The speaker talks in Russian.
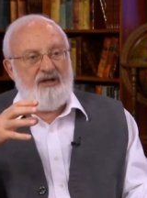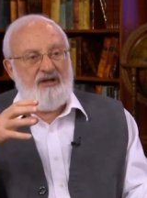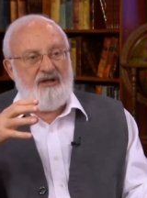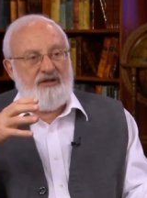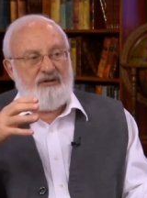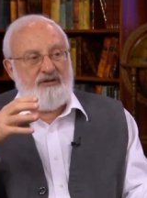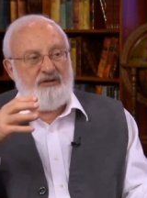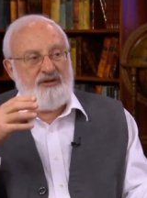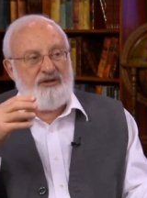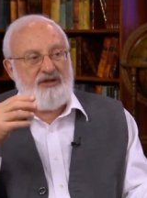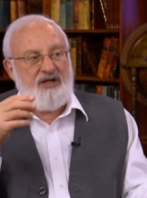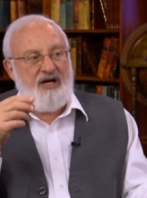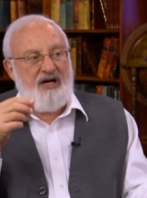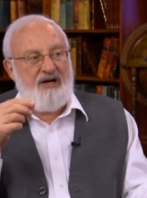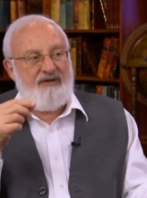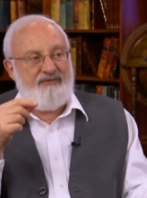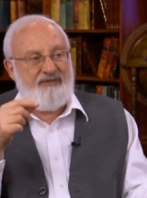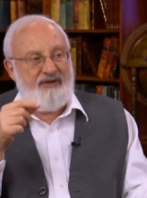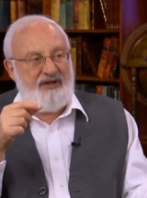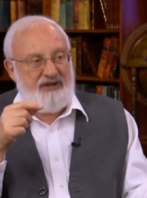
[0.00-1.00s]
Э, то есть
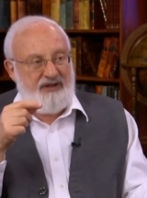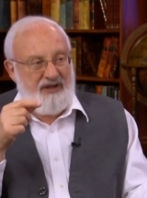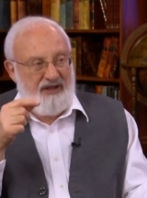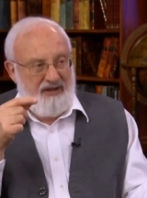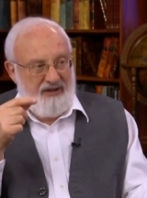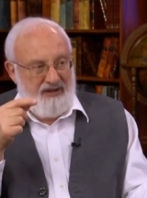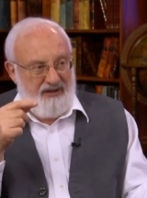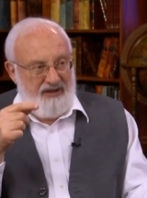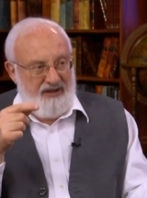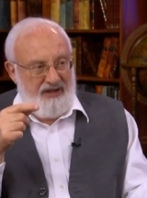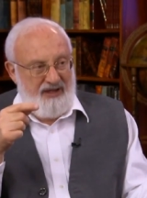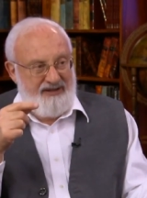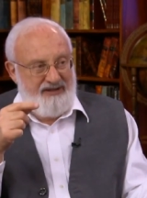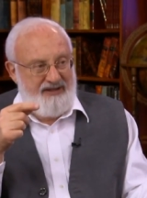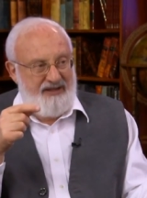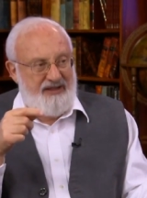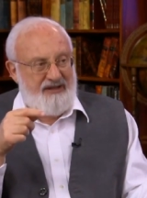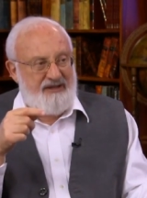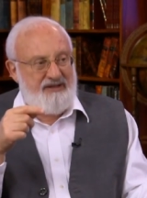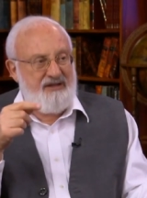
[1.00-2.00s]
Ав – это
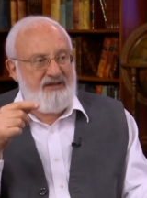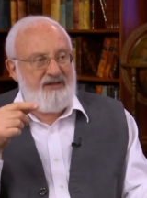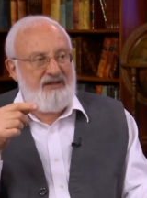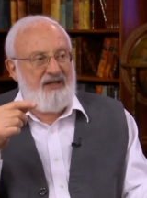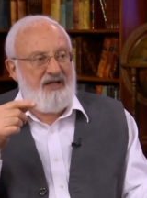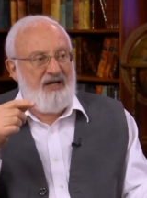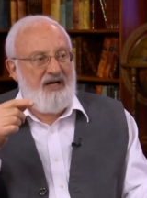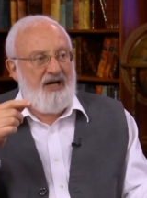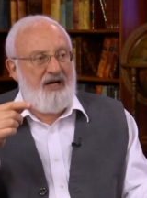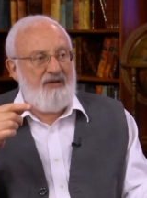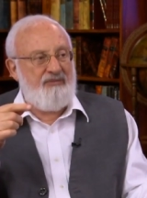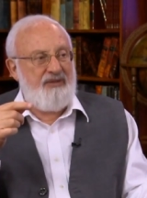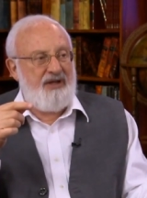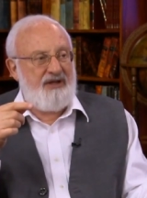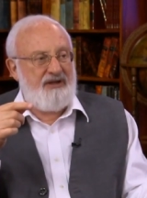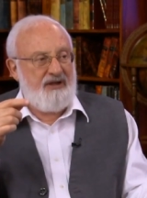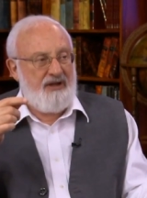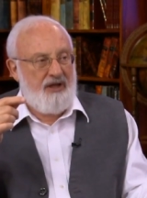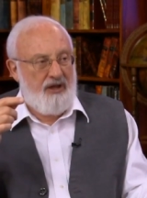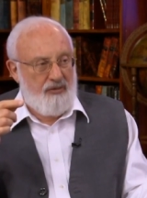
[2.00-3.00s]
отец, Ам –
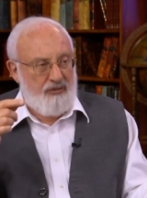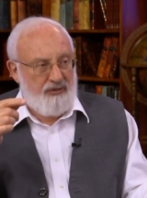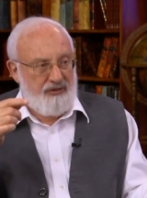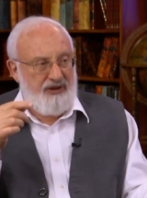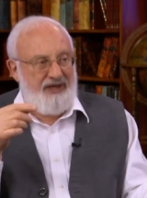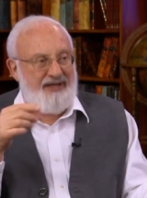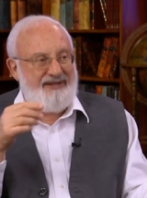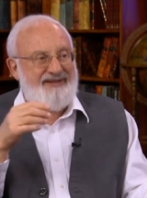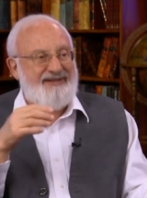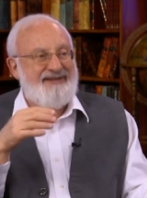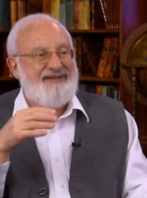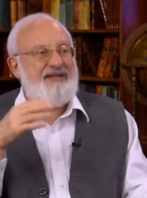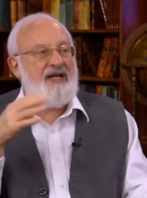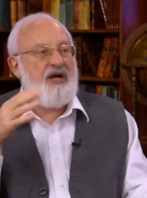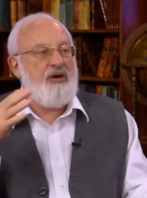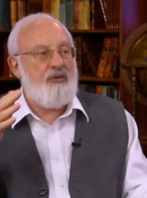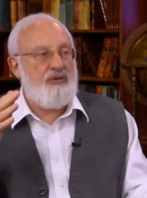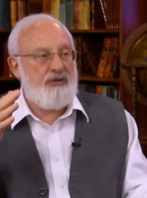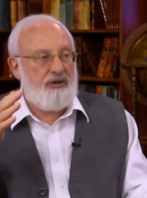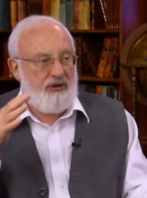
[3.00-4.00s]
это народ, отец
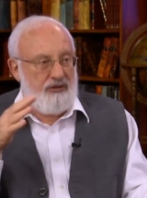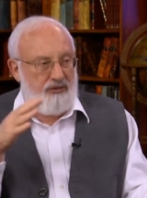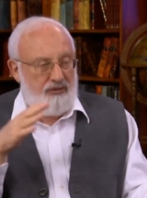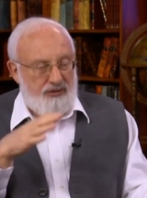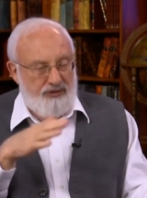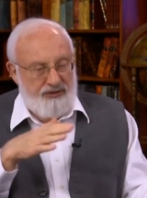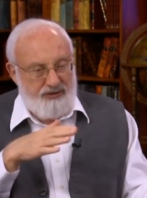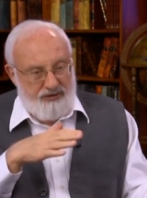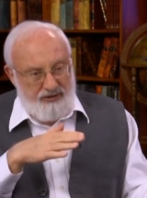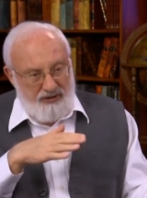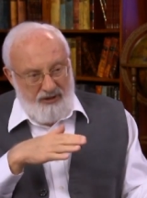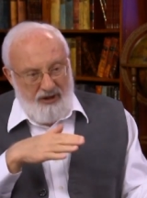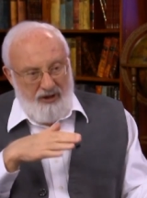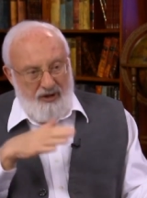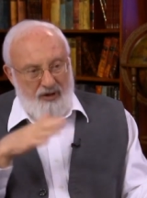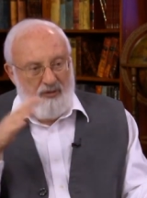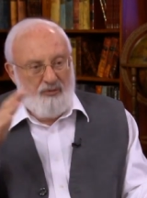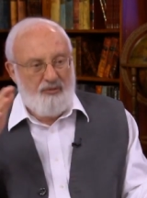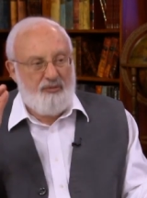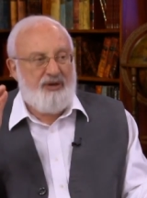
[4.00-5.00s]
народа. То есть
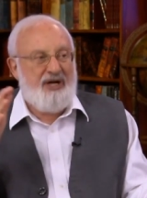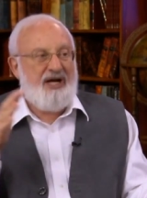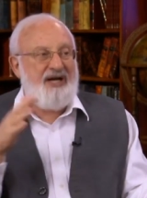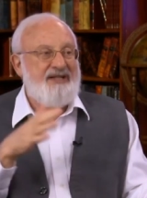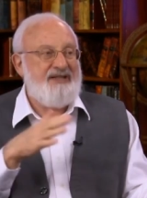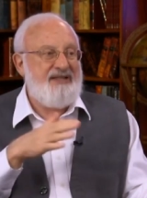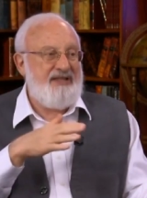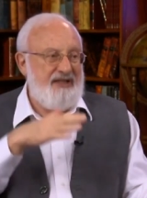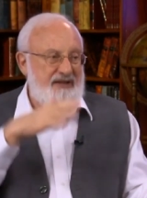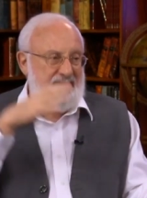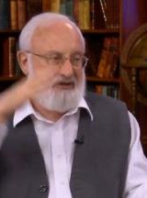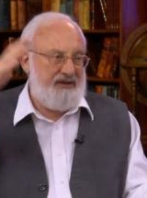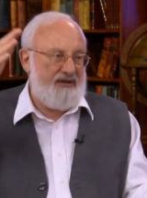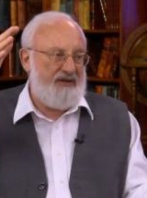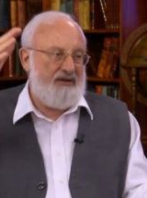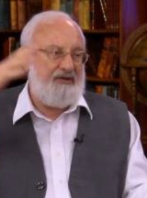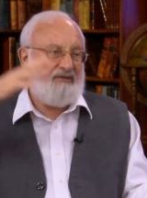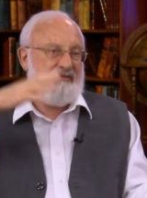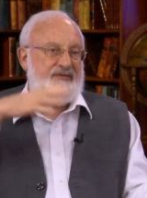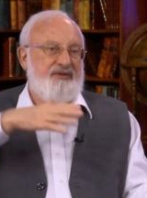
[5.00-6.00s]
про
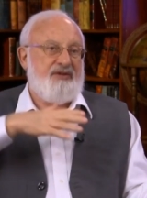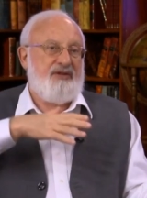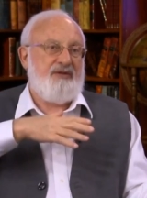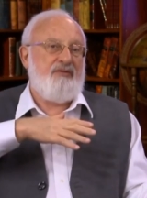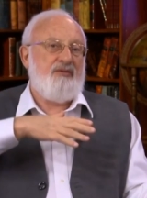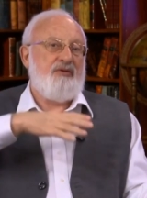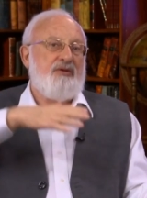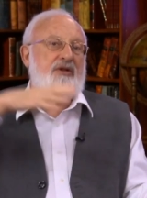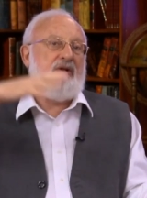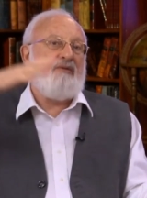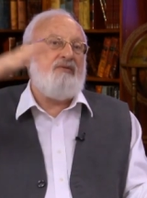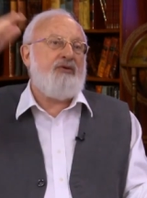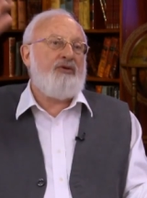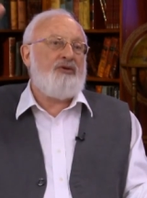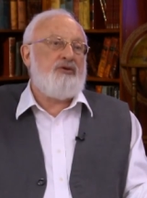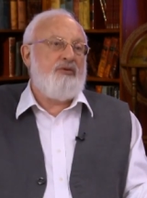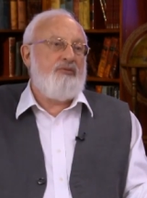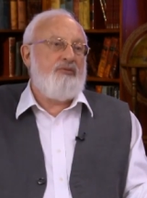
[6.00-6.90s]
отец всего того,